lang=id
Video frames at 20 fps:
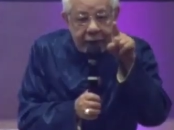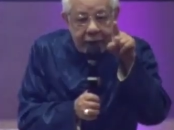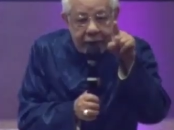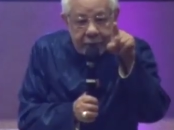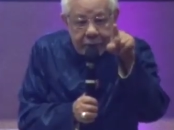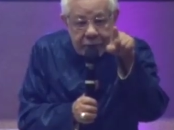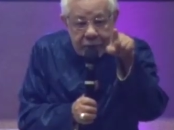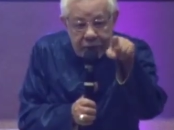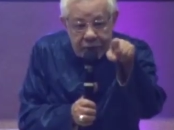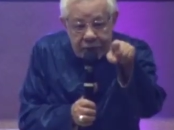dari
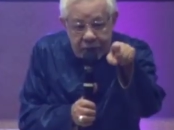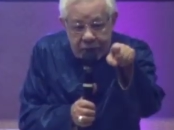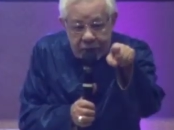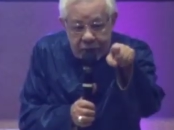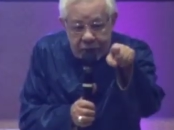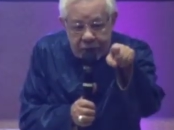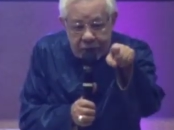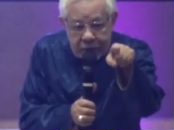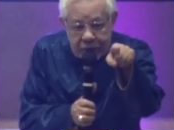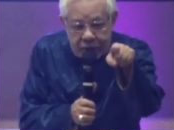
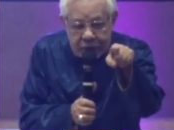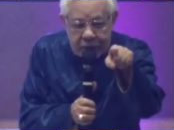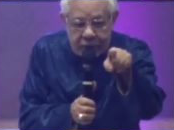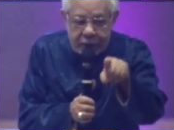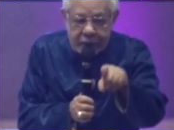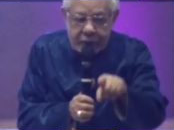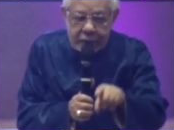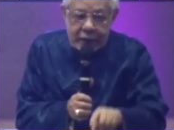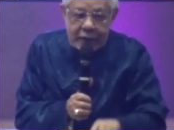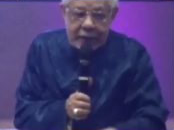mulut.
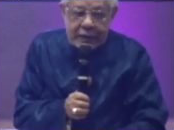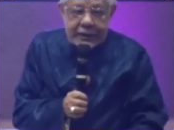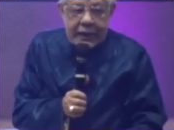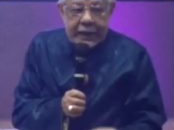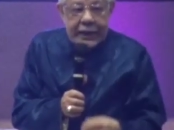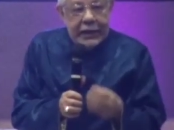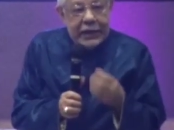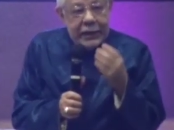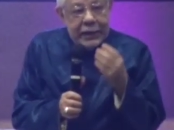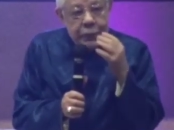
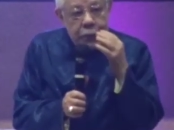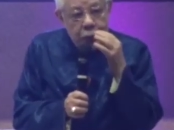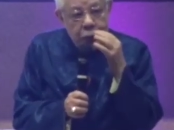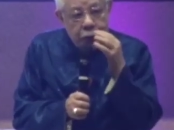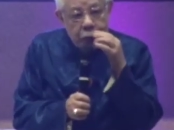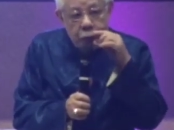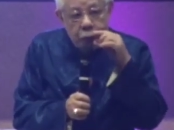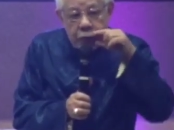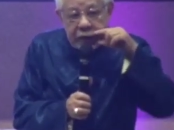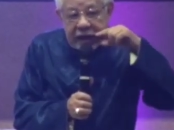Jadi ini
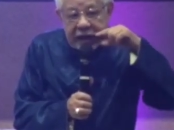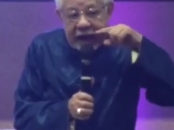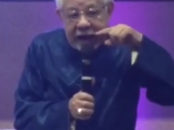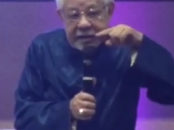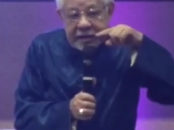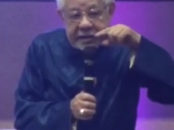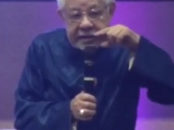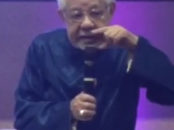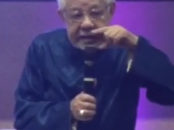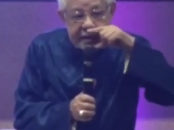mulut kudu
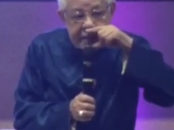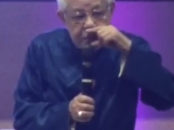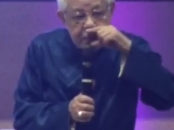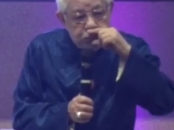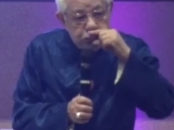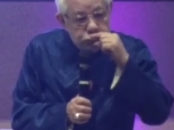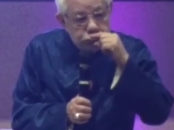dikancing.